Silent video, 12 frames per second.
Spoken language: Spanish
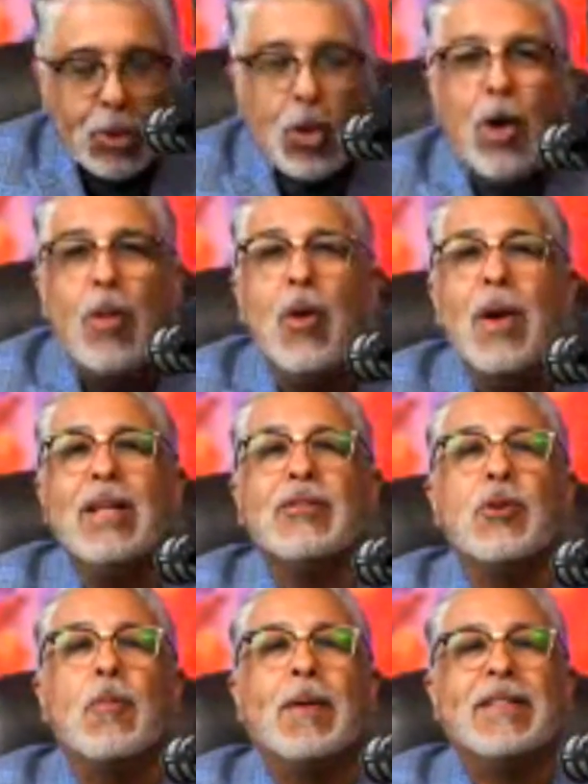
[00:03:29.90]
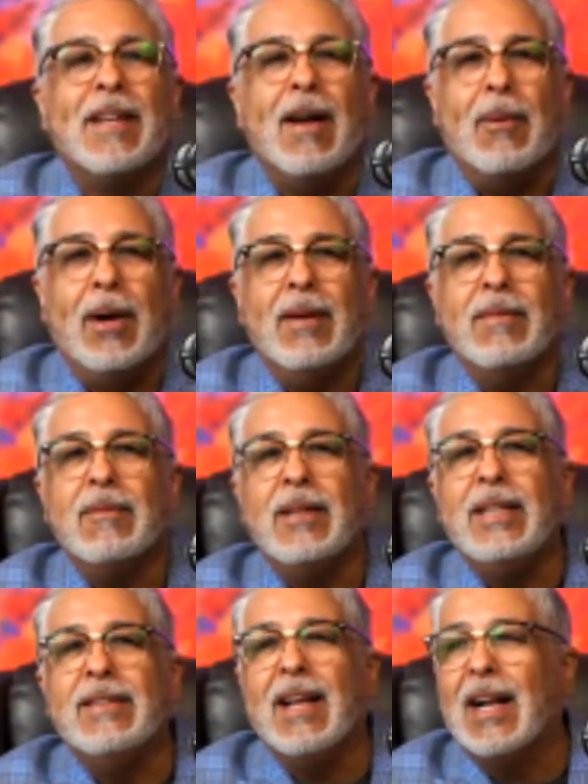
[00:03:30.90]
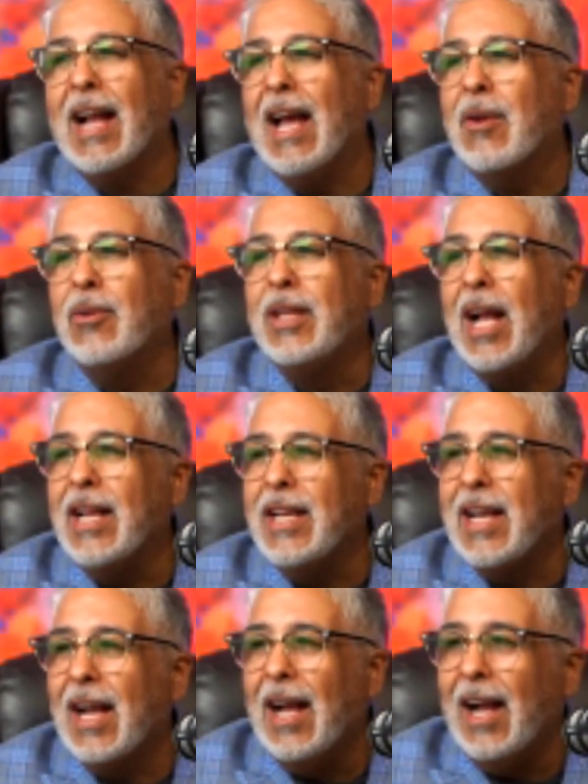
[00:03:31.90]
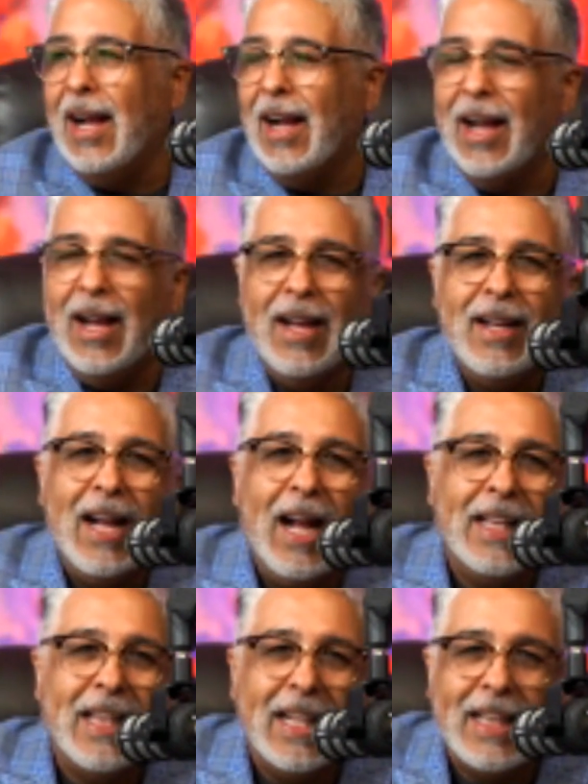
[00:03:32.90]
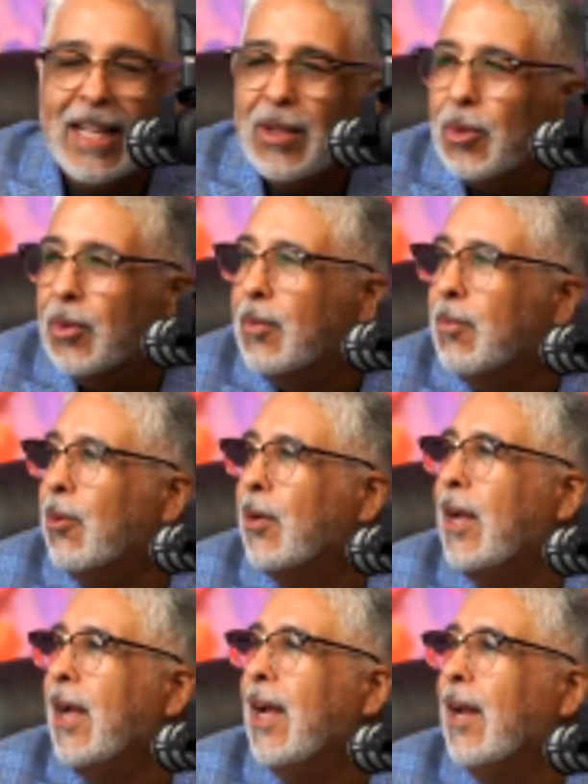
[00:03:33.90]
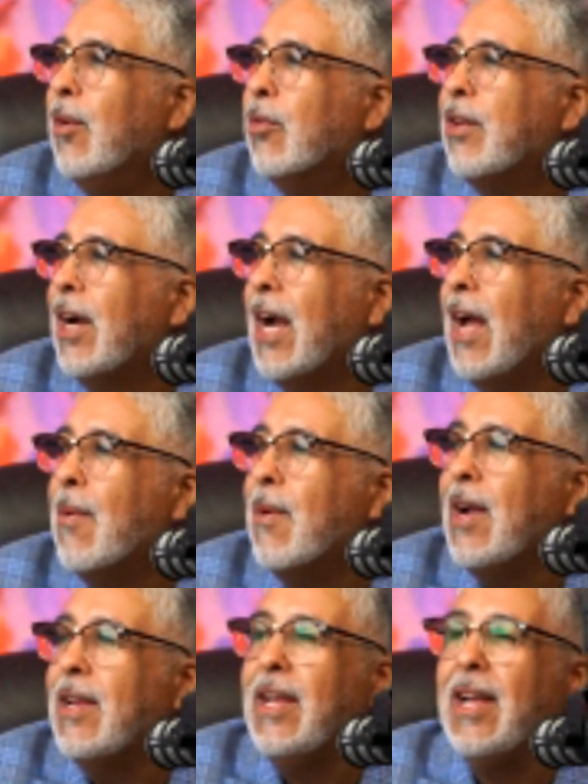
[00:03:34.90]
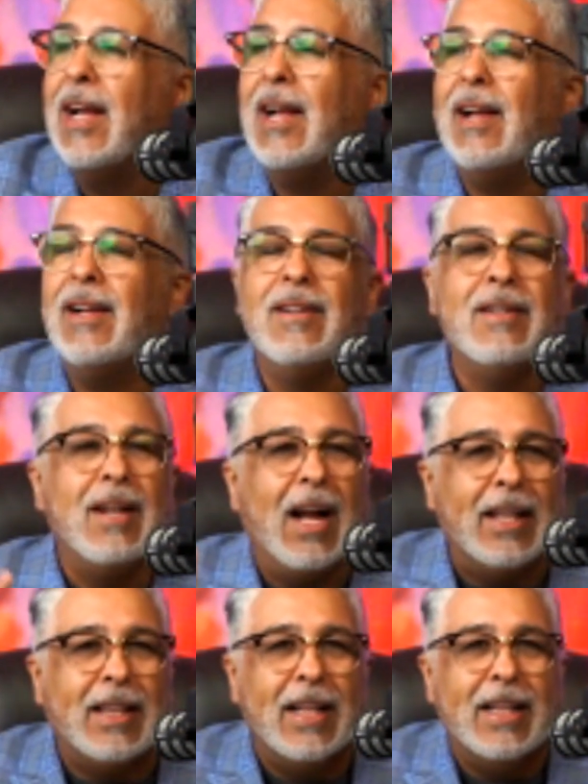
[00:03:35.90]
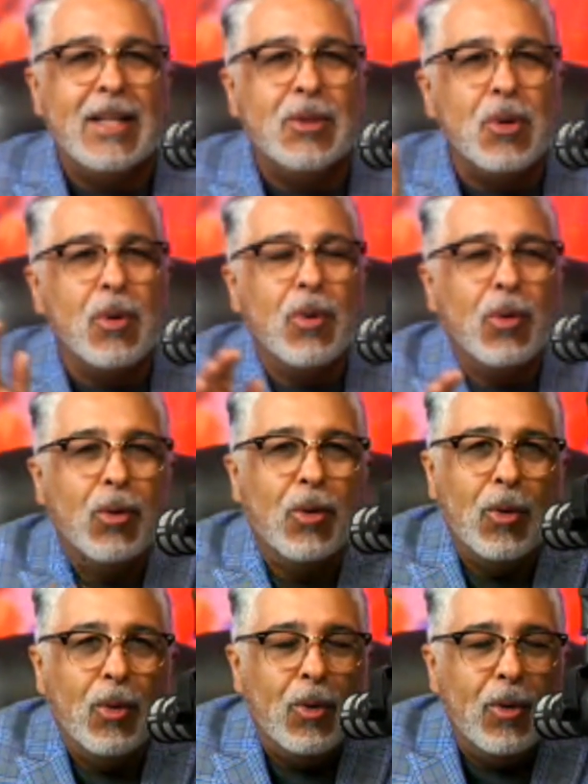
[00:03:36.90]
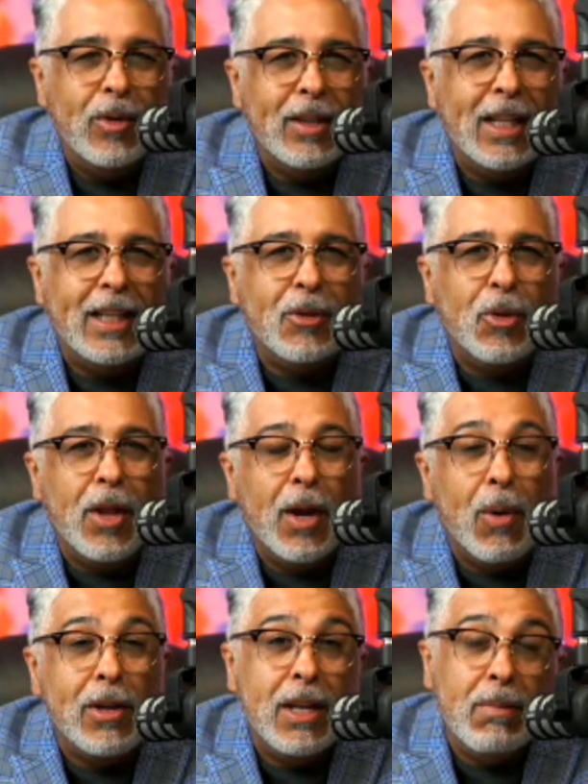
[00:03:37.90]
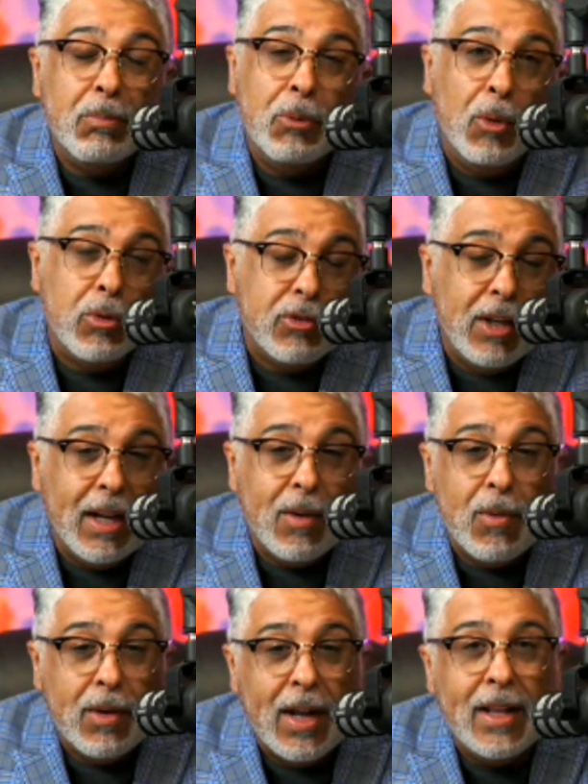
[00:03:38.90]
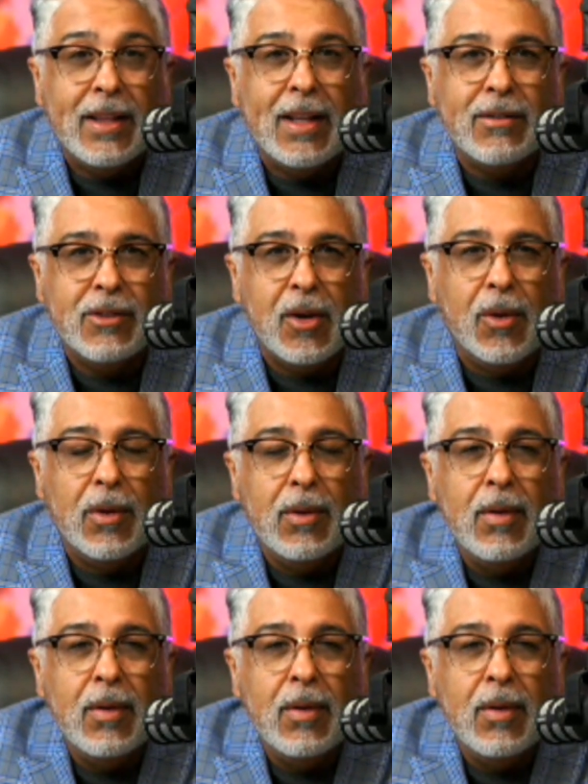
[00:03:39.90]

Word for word: todo eso pasaba y sacaron de allí a, Tatito, porque lo sacaron allí a, Tatito, lo, lo, Tatito llegó allí, no sé con qué intención,